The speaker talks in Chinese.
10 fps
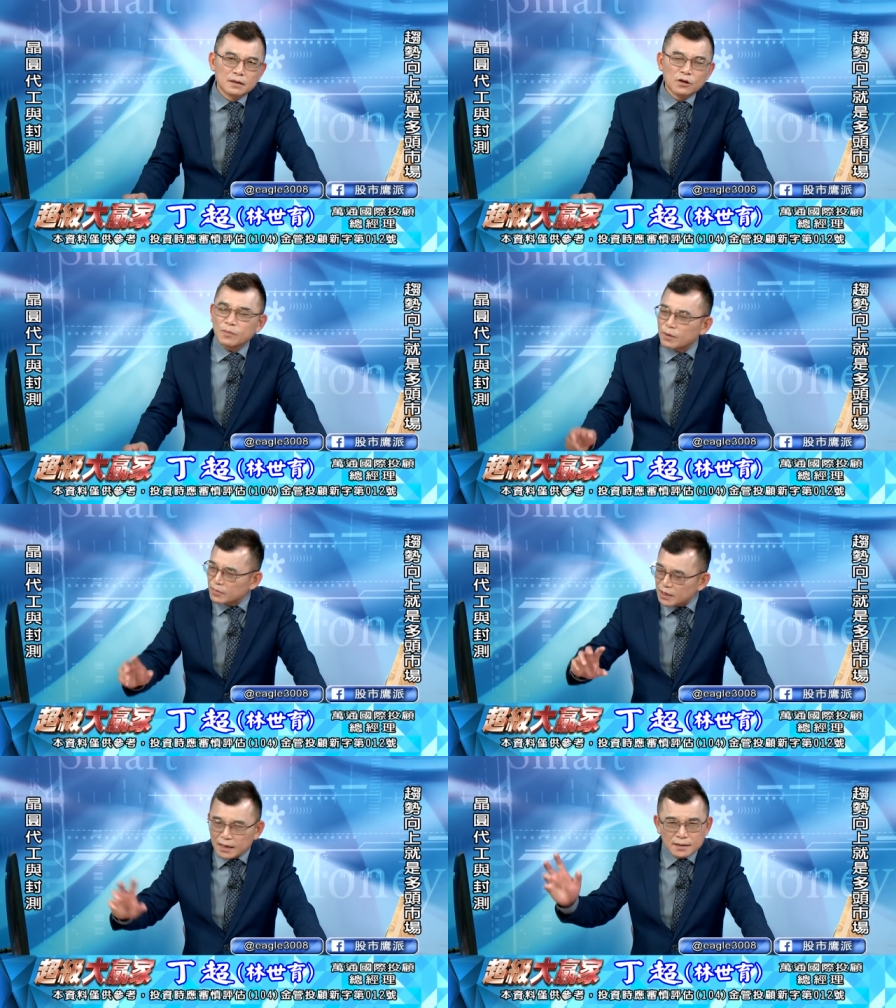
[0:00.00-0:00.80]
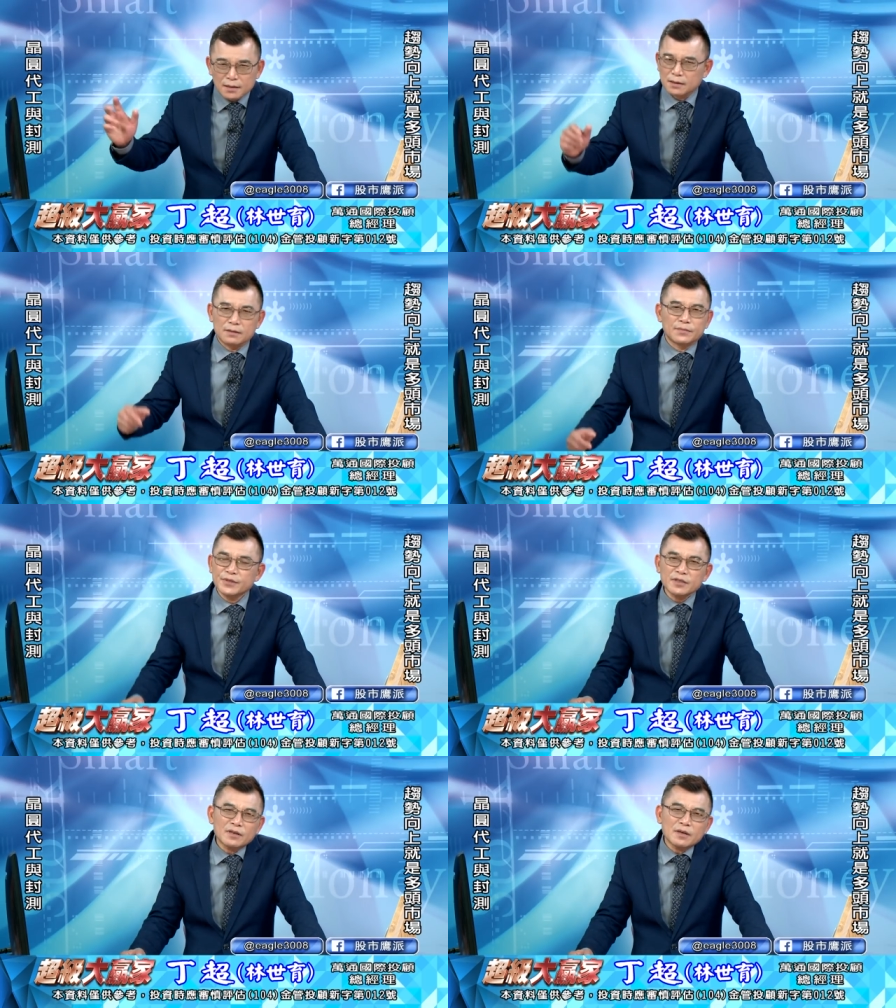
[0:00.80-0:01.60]
股票不是安尼算，不
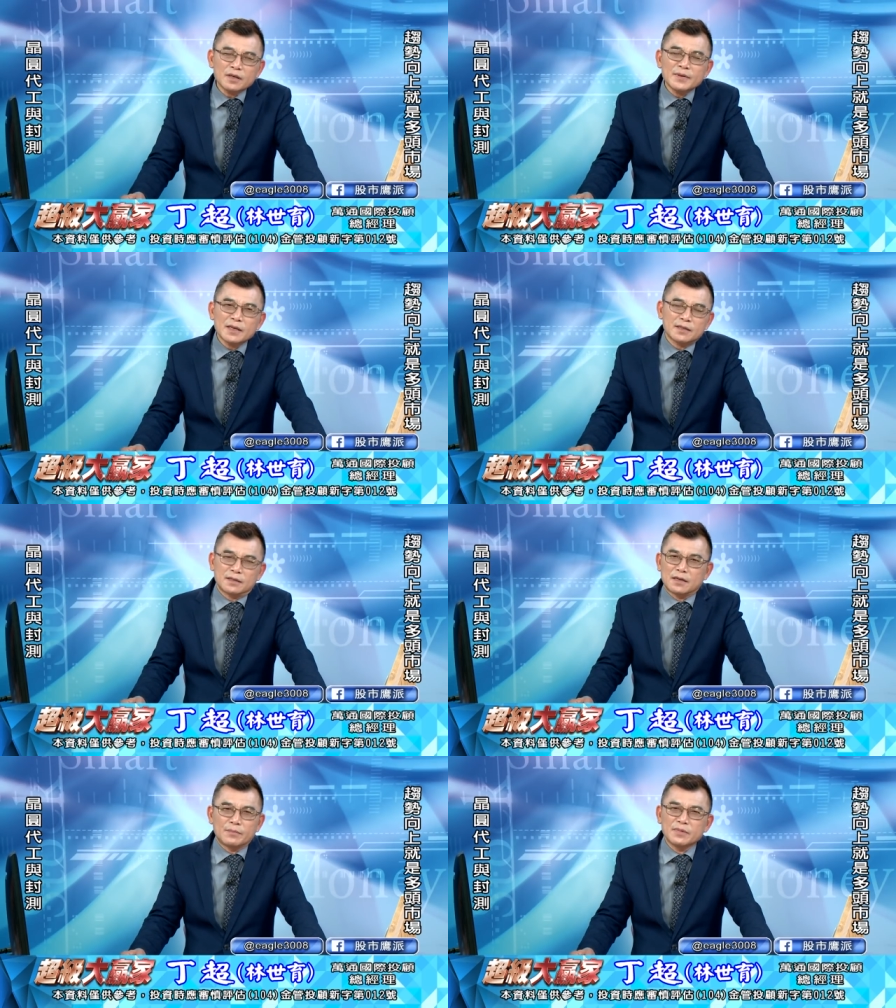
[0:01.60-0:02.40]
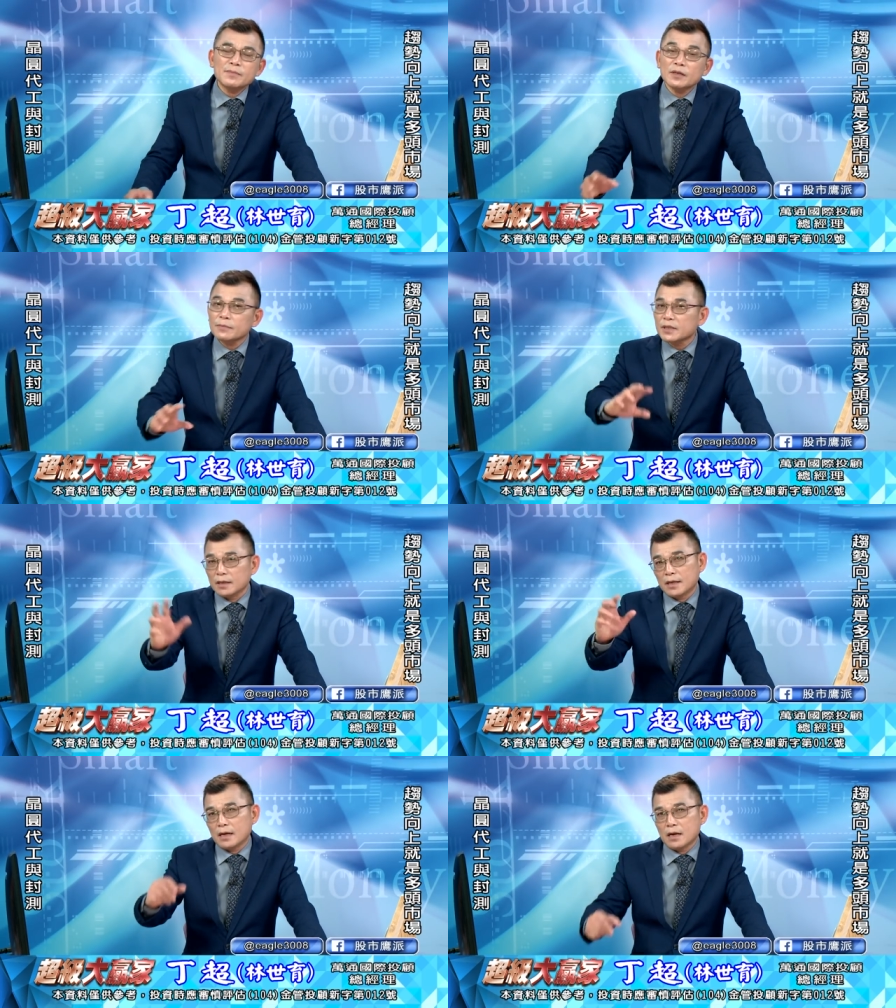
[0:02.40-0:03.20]
是算的 EPS 啊，明明这么
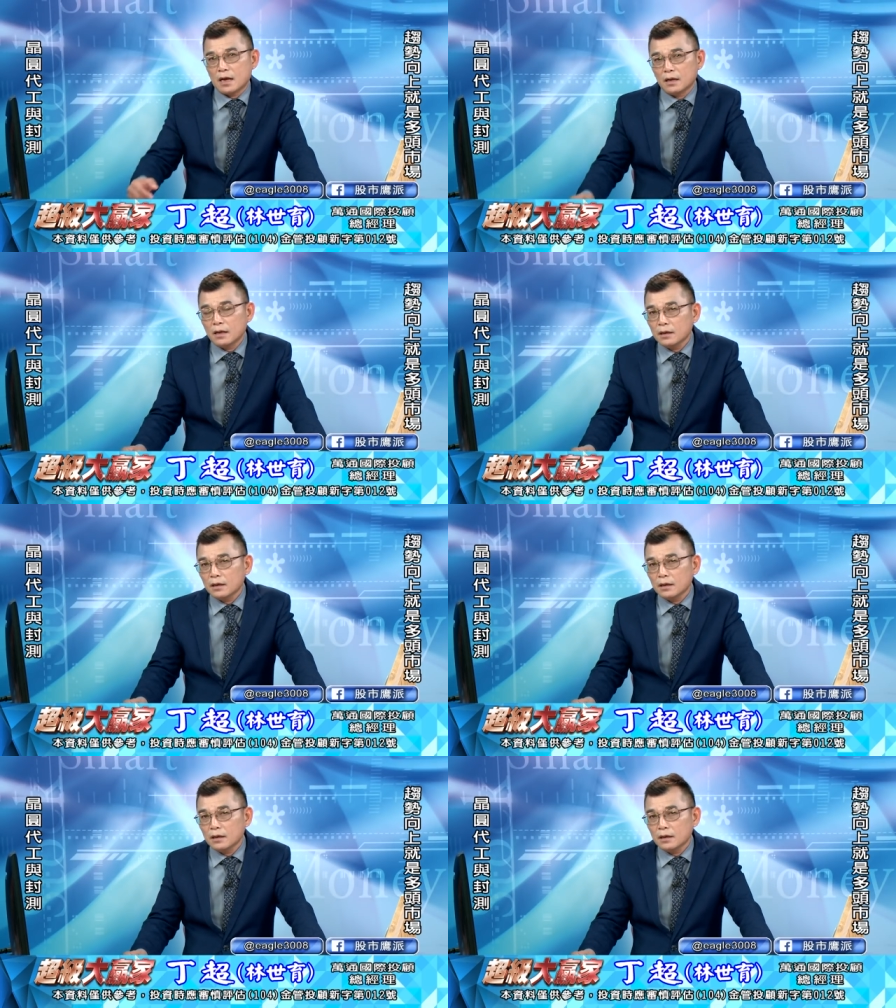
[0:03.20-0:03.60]
简单啊，